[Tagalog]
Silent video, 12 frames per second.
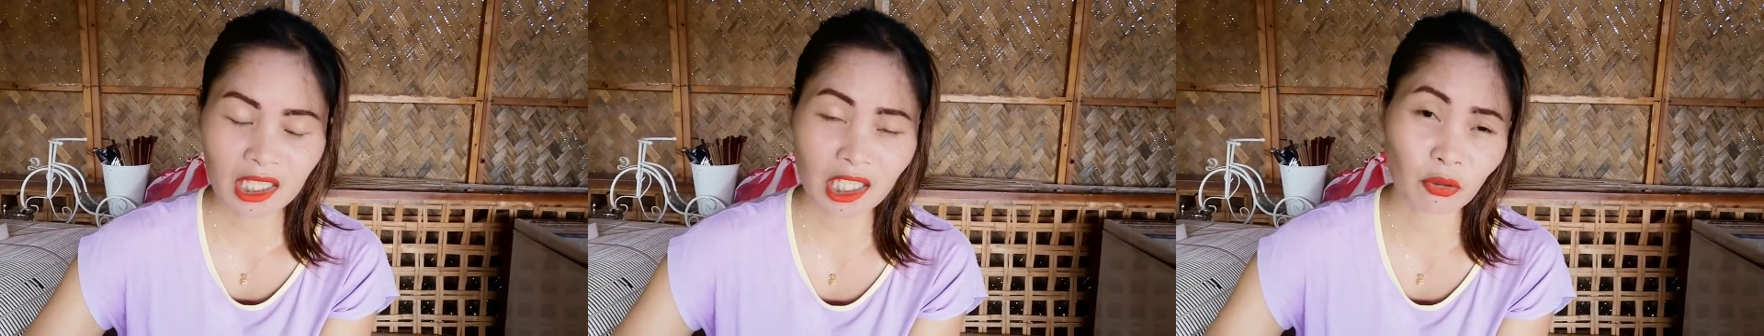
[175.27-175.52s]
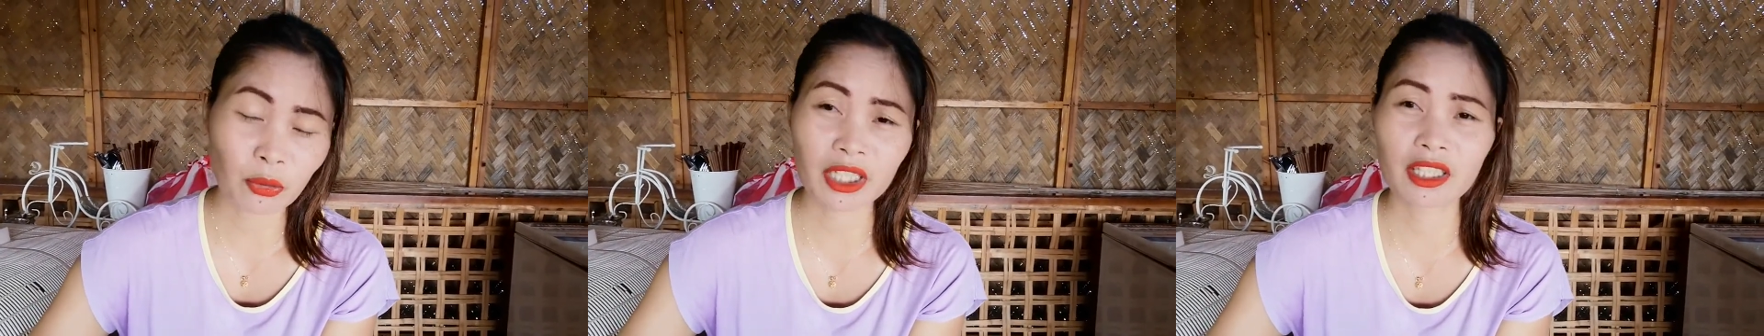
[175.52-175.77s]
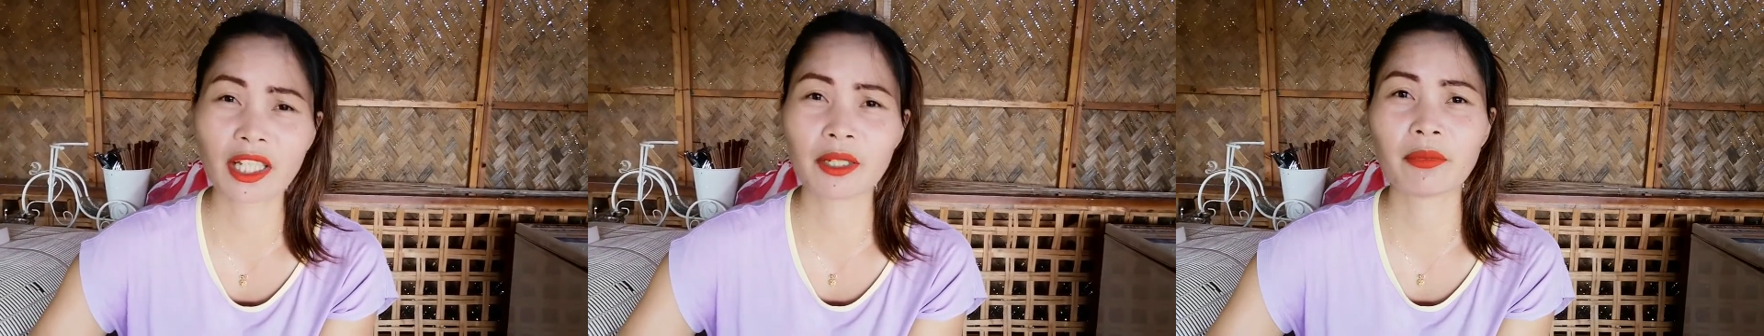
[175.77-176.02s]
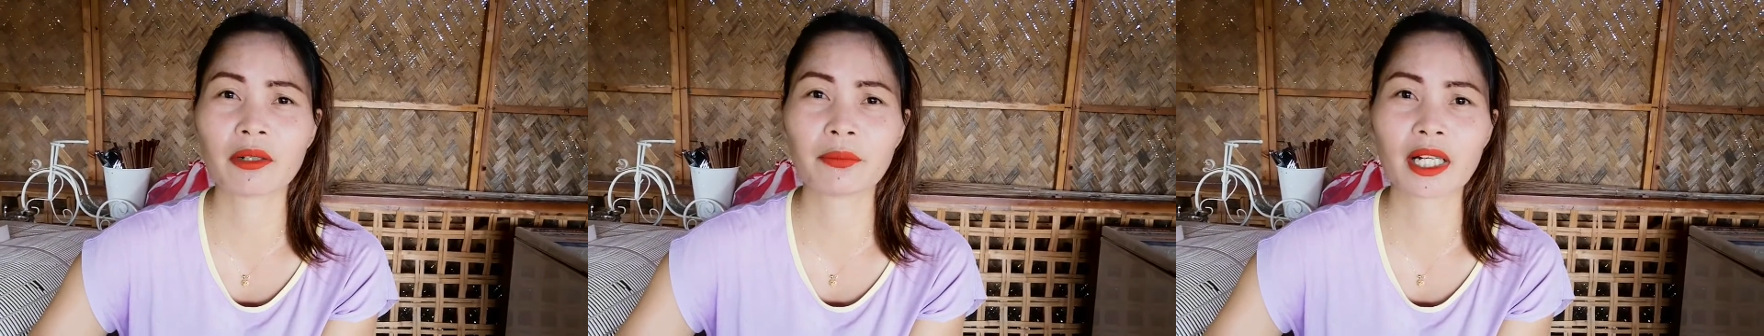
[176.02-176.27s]
tawid sa
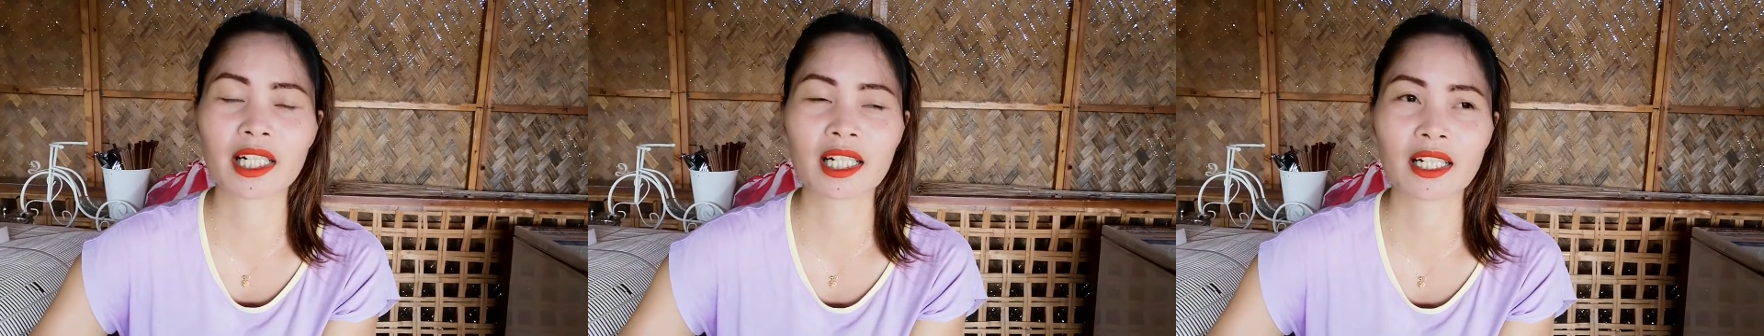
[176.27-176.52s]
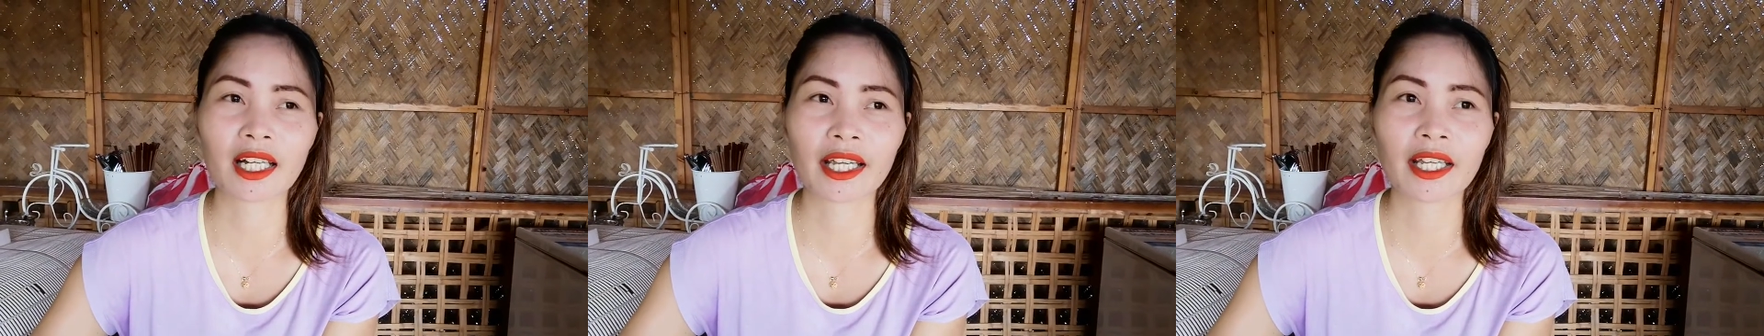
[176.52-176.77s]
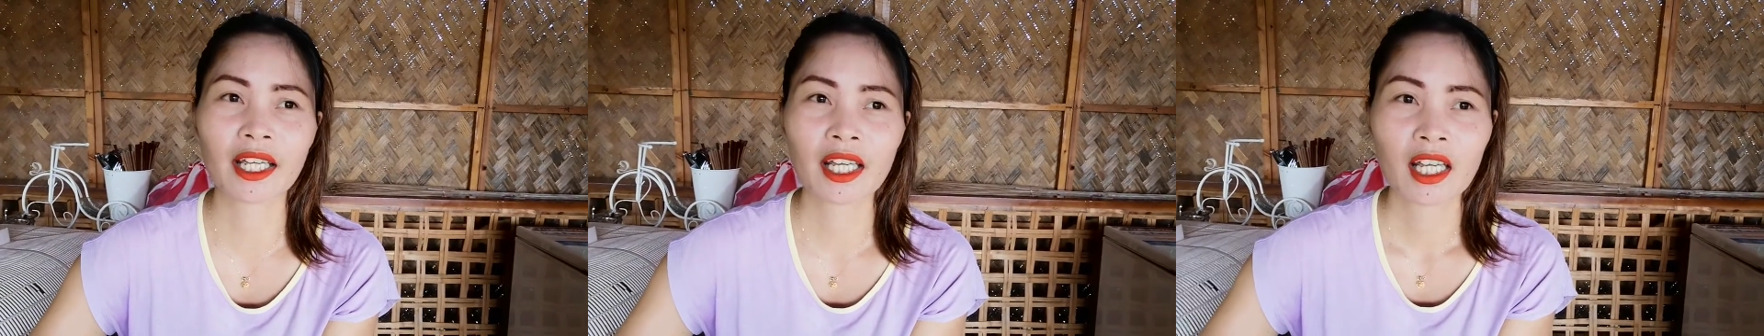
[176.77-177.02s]
ibang barangay.